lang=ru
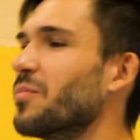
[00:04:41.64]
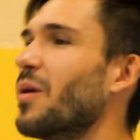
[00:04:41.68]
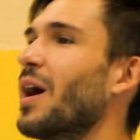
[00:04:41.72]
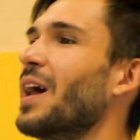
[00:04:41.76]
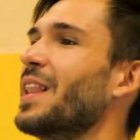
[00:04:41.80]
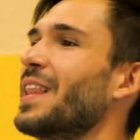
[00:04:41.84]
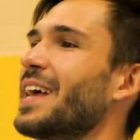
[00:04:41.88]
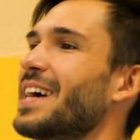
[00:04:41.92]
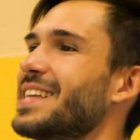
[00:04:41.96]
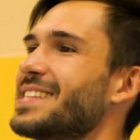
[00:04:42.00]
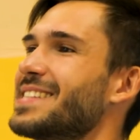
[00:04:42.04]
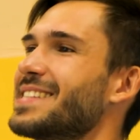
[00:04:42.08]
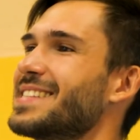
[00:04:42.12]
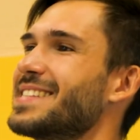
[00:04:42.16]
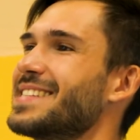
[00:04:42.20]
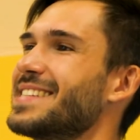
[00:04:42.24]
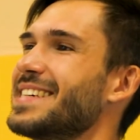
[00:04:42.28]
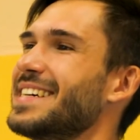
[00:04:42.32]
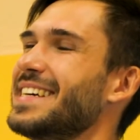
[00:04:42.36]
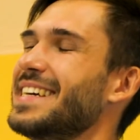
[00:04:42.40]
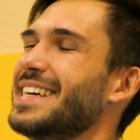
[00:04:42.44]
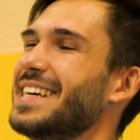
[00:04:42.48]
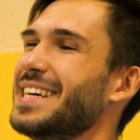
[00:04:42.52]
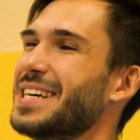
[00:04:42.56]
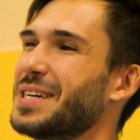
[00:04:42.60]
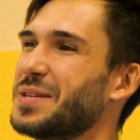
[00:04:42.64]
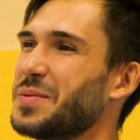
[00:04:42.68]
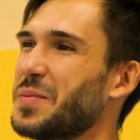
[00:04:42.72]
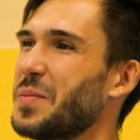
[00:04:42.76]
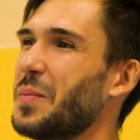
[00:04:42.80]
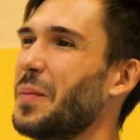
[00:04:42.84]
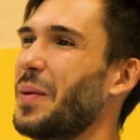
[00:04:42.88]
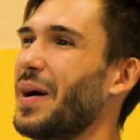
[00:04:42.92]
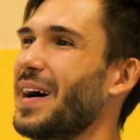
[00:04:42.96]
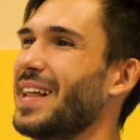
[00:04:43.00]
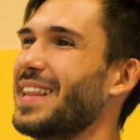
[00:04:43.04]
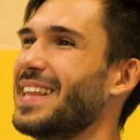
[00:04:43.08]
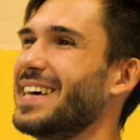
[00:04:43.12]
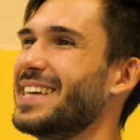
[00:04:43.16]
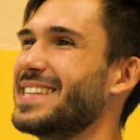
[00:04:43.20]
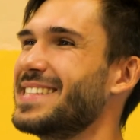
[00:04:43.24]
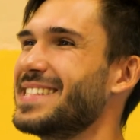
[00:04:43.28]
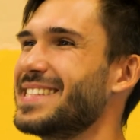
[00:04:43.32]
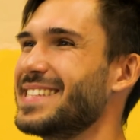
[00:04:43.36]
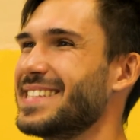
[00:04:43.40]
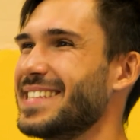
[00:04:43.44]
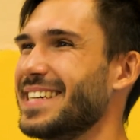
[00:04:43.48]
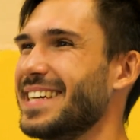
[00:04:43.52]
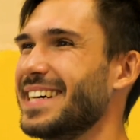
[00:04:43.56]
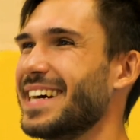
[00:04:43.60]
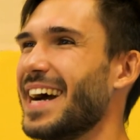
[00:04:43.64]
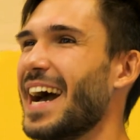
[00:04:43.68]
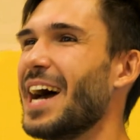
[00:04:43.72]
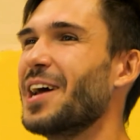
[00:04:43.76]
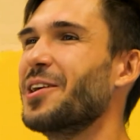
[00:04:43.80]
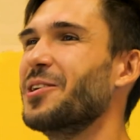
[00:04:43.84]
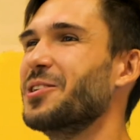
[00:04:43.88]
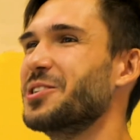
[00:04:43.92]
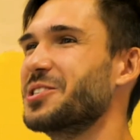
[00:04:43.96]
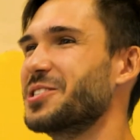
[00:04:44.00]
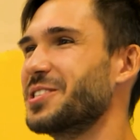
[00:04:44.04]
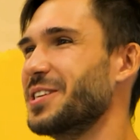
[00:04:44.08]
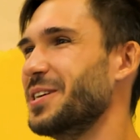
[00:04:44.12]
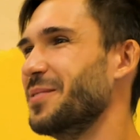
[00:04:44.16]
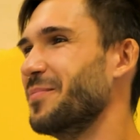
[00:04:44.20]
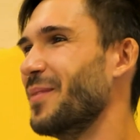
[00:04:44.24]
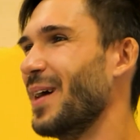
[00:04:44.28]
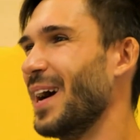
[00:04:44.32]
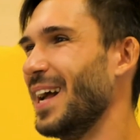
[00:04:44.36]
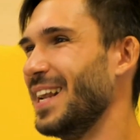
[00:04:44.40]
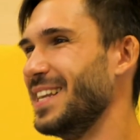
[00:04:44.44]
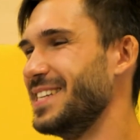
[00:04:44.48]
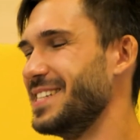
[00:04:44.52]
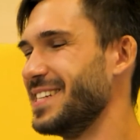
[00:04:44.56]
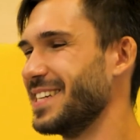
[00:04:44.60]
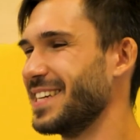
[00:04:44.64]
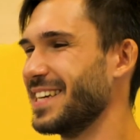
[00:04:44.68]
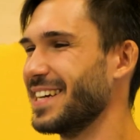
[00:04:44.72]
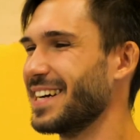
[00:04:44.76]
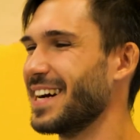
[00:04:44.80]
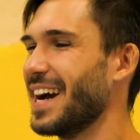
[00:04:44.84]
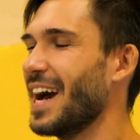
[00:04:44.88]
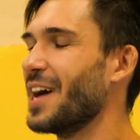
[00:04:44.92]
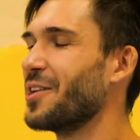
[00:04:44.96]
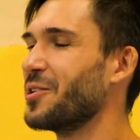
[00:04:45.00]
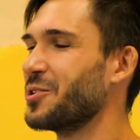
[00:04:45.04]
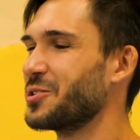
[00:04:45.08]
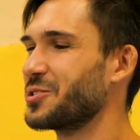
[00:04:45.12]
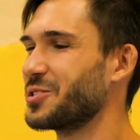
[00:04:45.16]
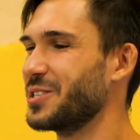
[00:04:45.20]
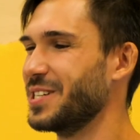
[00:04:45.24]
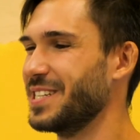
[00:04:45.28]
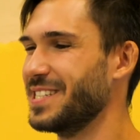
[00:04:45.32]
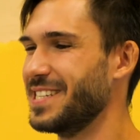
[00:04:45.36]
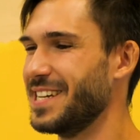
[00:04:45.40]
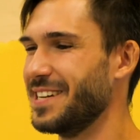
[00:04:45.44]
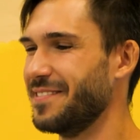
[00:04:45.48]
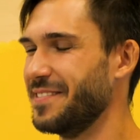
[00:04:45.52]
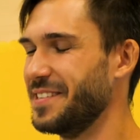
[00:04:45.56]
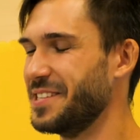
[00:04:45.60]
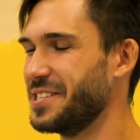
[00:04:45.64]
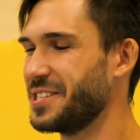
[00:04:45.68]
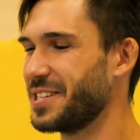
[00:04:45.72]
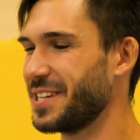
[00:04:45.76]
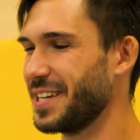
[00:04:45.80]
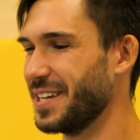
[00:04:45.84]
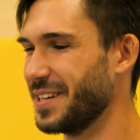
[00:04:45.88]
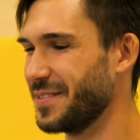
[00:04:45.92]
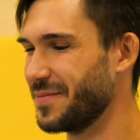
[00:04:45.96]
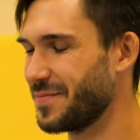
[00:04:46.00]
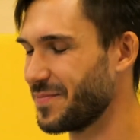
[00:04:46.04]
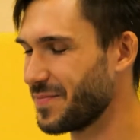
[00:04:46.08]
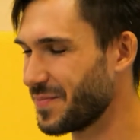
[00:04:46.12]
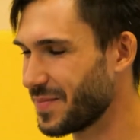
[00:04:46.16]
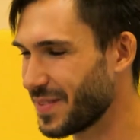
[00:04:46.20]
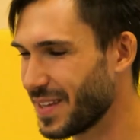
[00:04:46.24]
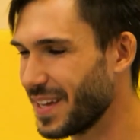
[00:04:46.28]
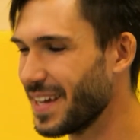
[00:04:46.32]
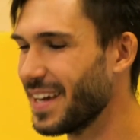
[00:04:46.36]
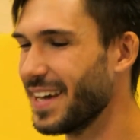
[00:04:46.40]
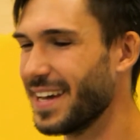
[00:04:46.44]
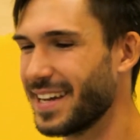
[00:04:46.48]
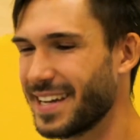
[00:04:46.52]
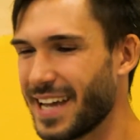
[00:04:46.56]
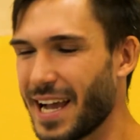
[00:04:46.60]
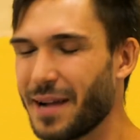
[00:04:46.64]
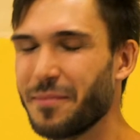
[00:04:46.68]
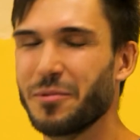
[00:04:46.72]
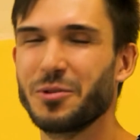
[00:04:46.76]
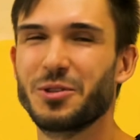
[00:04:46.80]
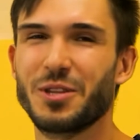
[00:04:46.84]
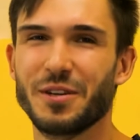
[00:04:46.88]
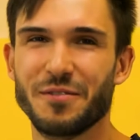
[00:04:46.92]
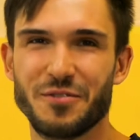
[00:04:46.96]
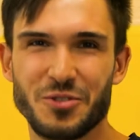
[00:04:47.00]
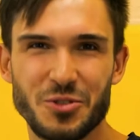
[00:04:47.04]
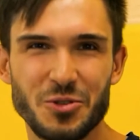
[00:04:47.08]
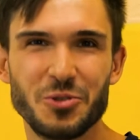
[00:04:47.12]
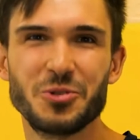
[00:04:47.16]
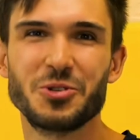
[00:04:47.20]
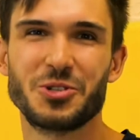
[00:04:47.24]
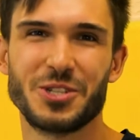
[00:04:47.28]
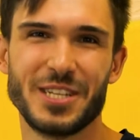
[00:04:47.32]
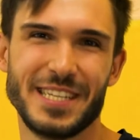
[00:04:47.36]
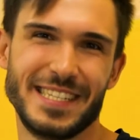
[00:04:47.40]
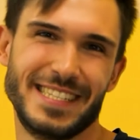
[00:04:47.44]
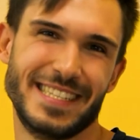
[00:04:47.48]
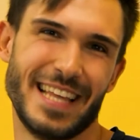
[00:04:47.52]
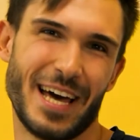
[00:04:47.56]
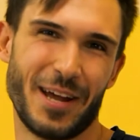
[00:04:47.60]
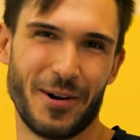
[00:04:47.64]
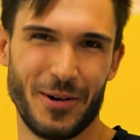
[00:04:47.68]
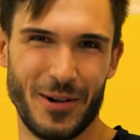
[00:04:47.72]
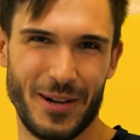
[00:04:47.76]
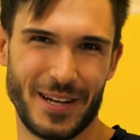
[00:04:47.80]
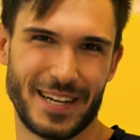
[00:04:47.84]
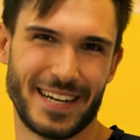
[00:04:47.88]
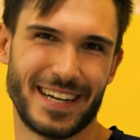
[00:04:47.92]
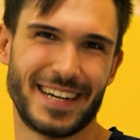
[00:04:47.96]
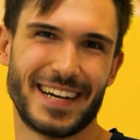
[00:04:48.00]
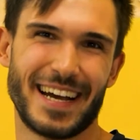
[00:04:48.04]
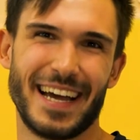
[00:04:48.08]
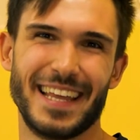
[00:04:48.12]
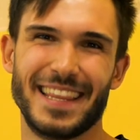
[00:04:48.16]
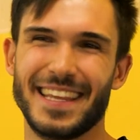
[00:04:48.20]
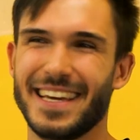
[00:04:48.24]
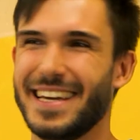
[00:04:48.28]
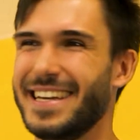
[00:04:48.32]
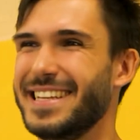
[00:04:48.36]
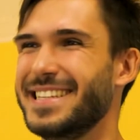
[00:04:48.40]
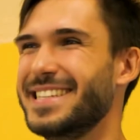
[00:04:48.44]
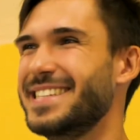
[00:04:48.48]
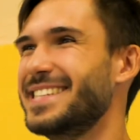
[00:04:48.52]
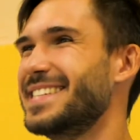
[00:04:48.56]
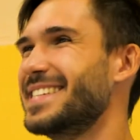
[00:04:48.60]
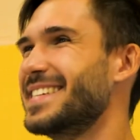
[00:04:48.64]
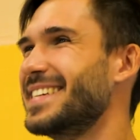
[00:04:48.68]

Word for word: молодцы, молодцы, хорошие мальчики, хорошие девочки. Как будто всю жизнь на роликах катаетесь.